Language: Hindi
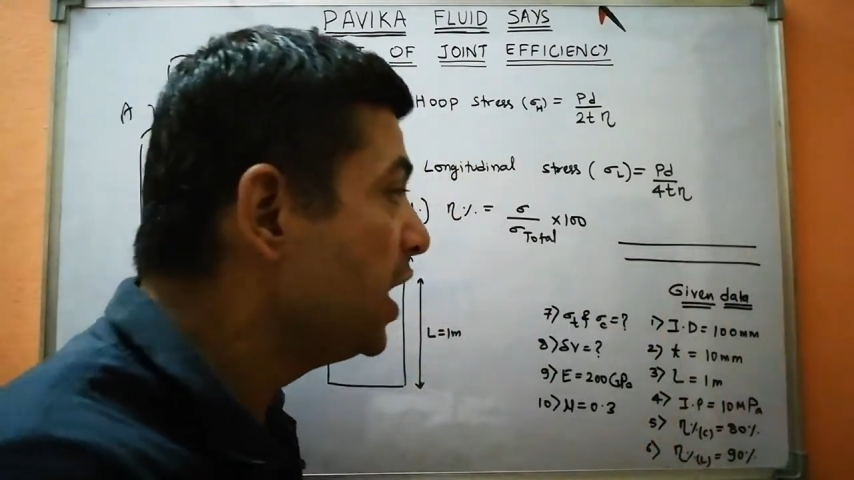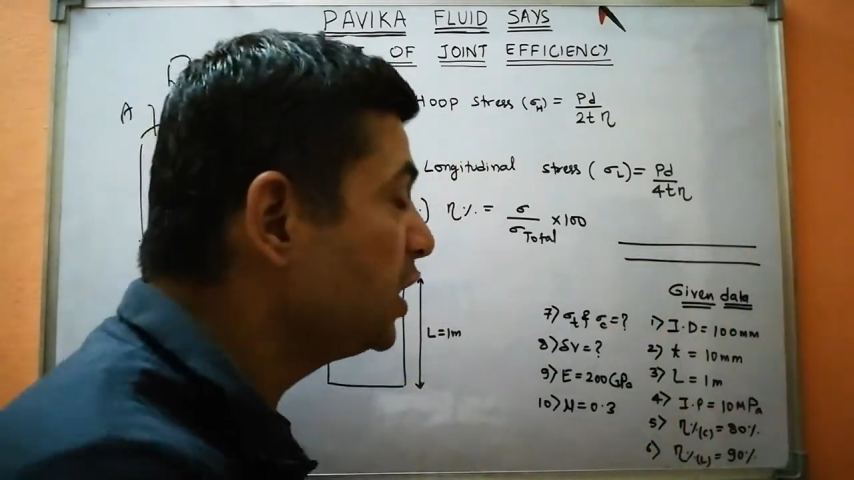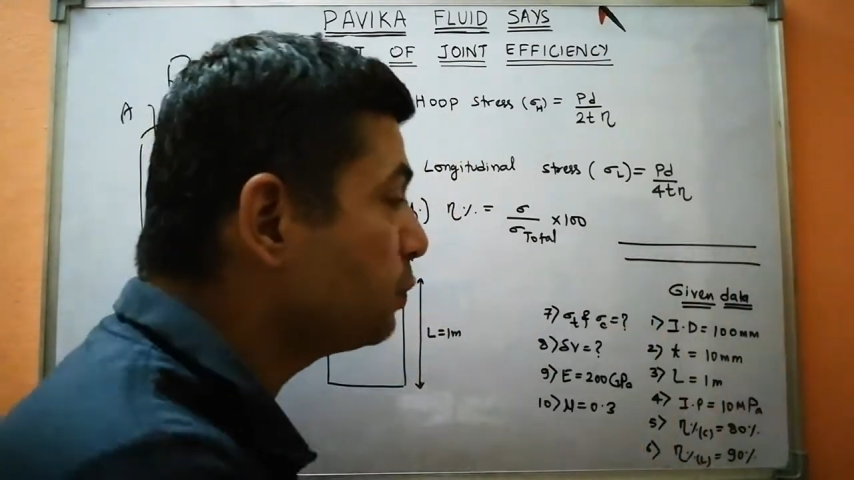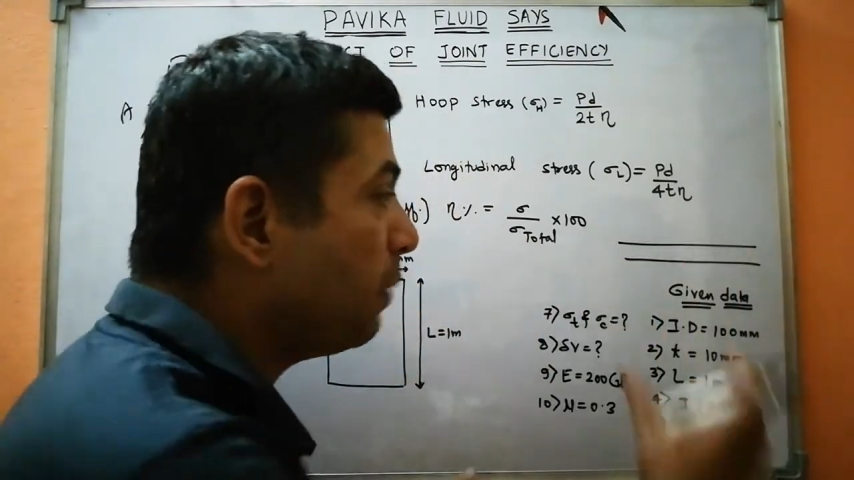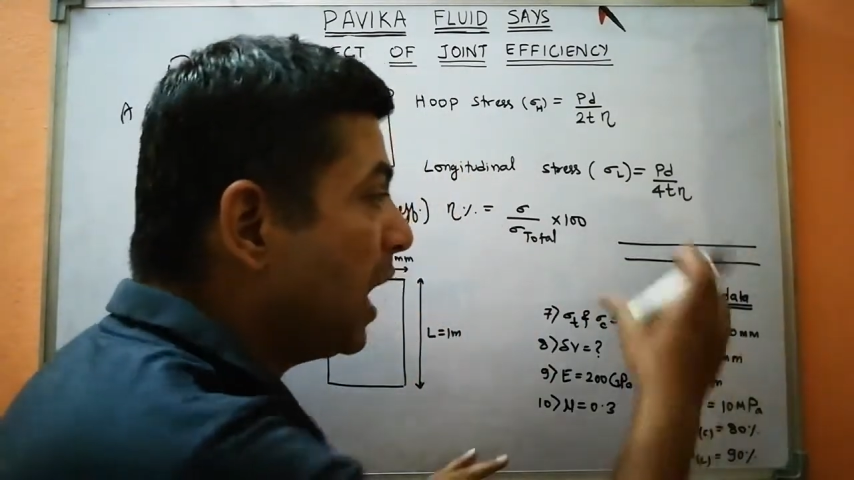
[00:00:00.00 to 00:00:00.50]

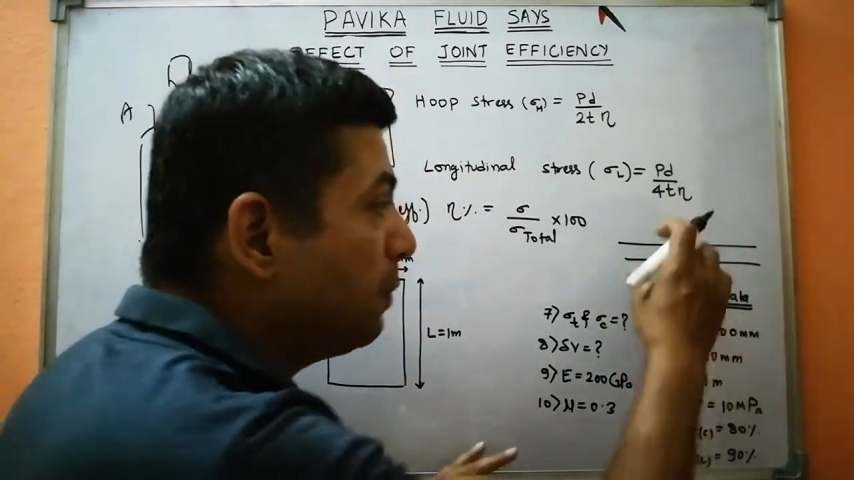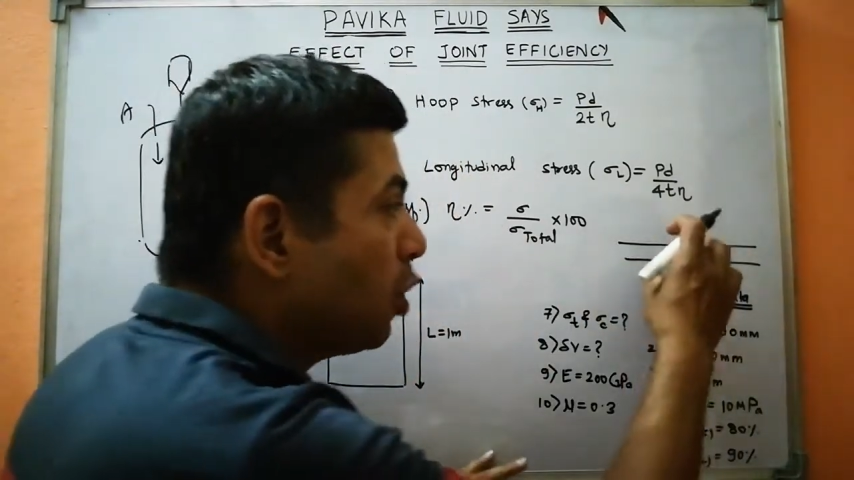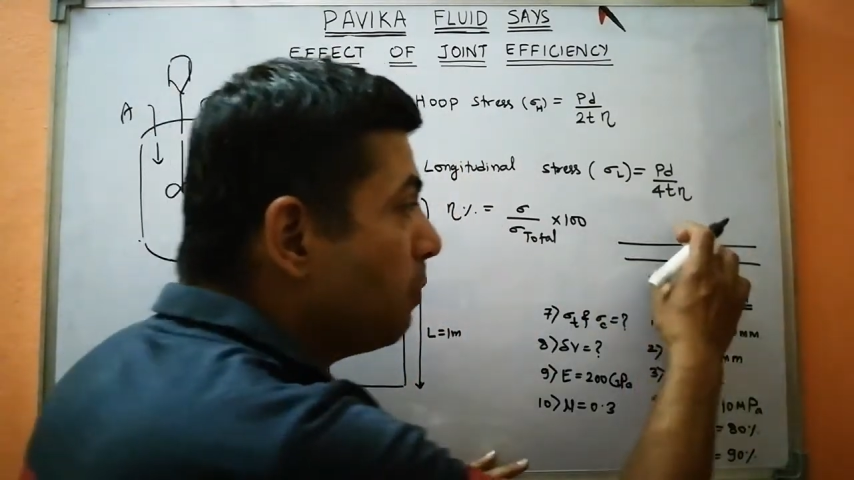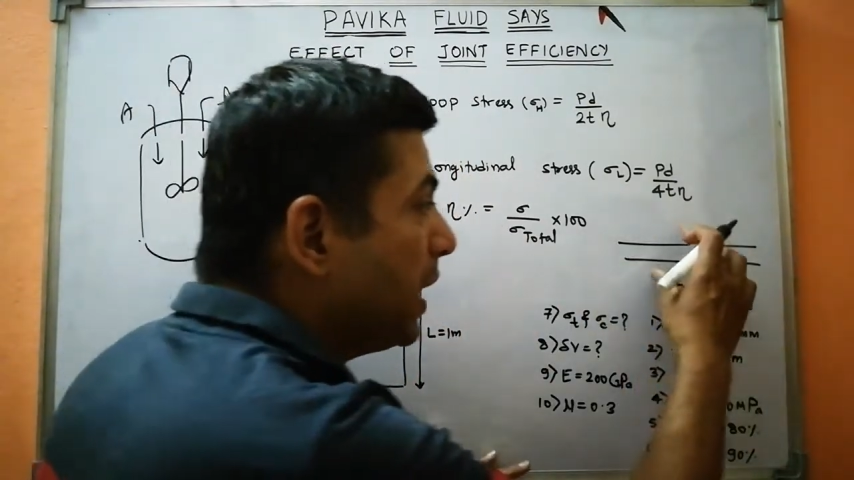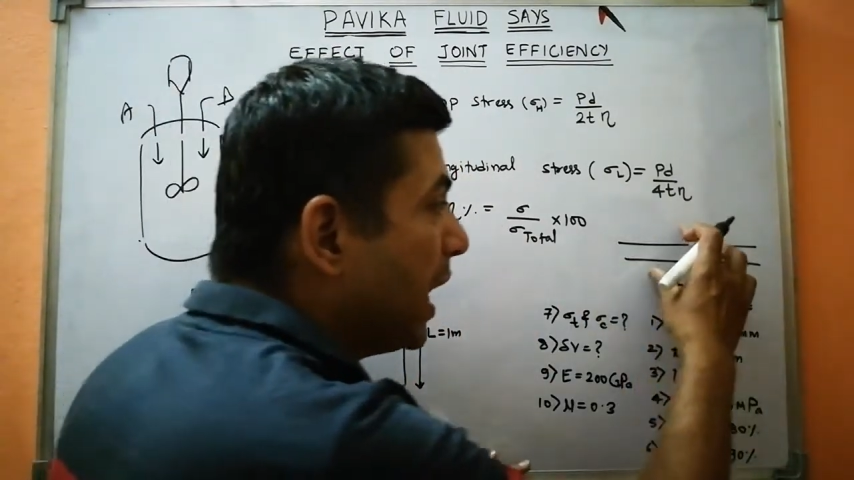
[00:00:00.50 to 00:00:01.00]
इस पाइप
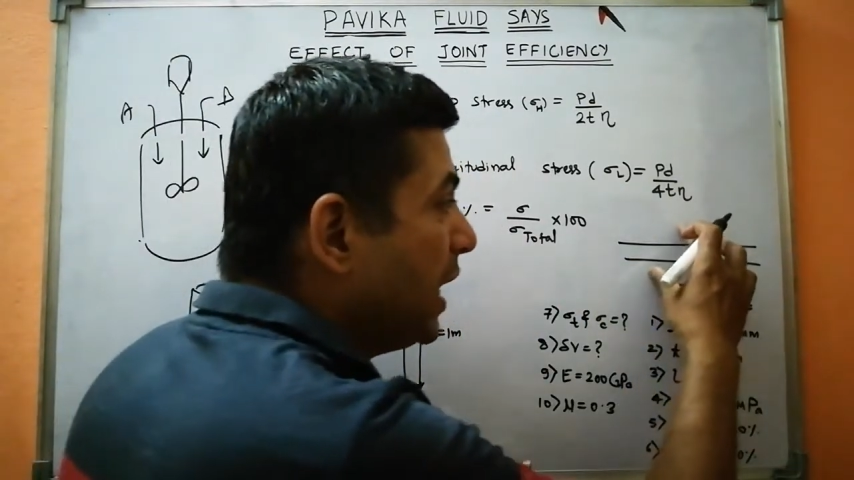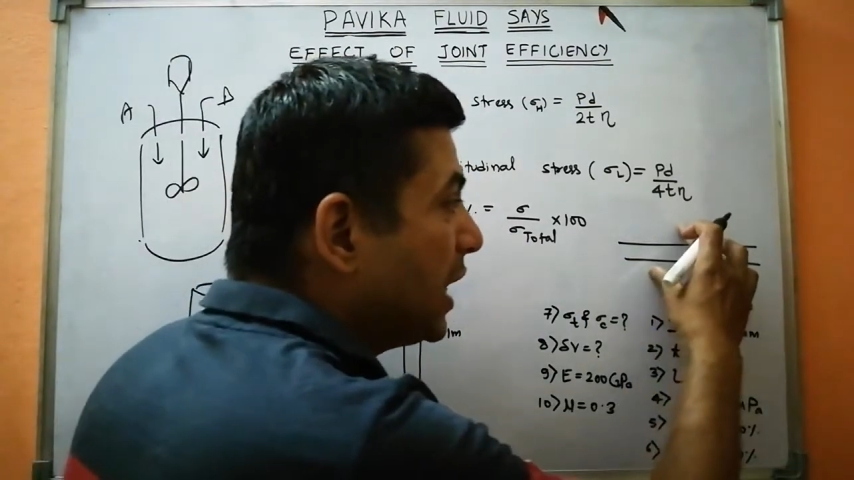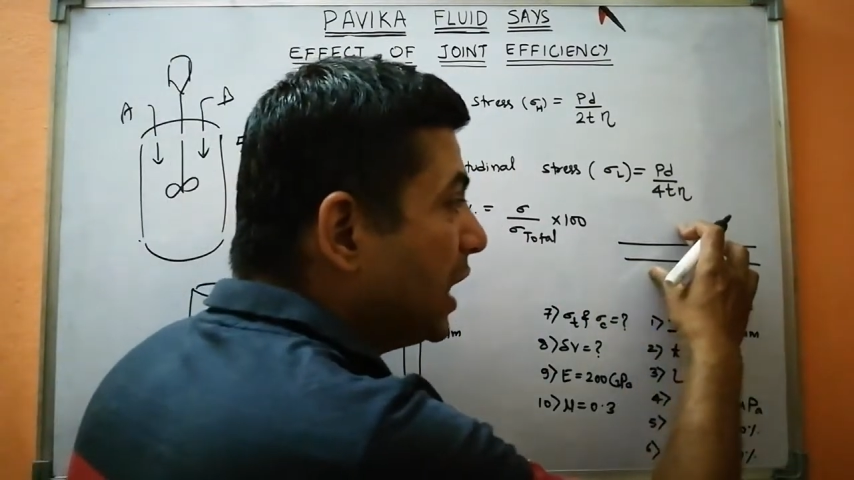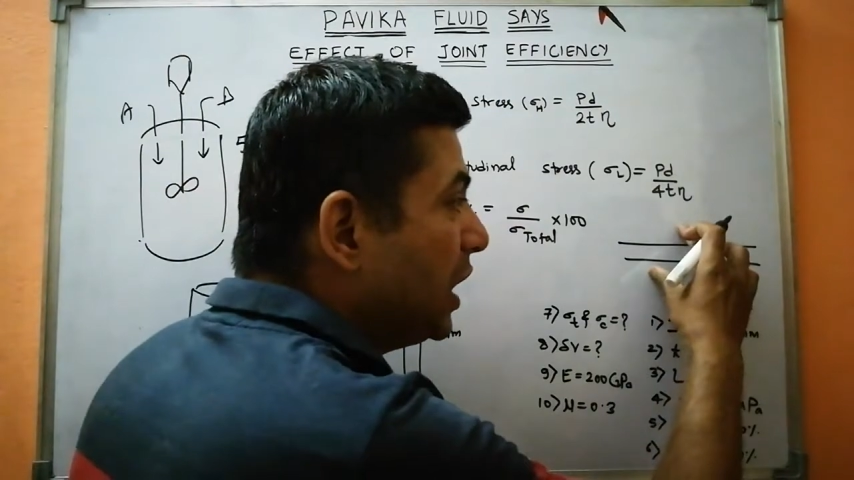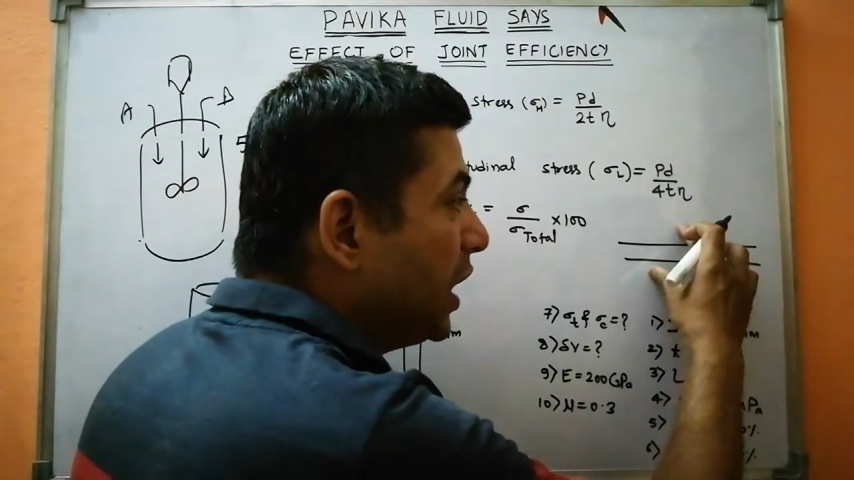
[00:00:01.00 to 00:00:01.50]
को बनाने
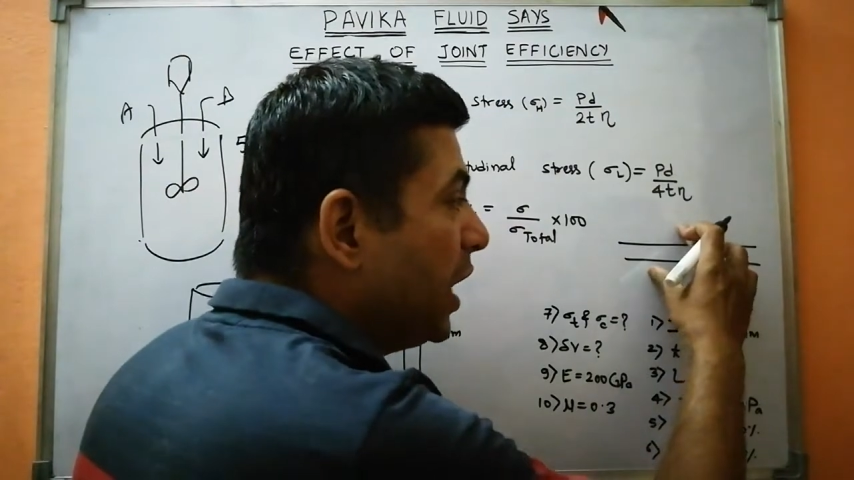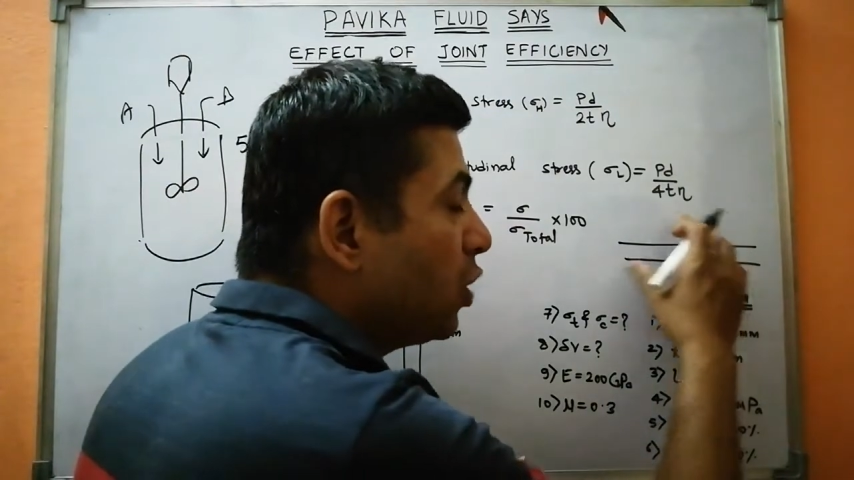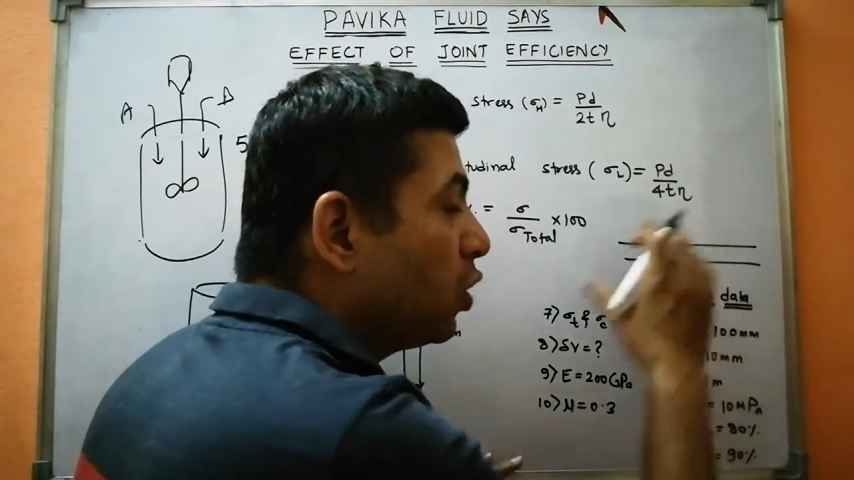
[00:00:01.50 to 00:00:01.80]
के लिए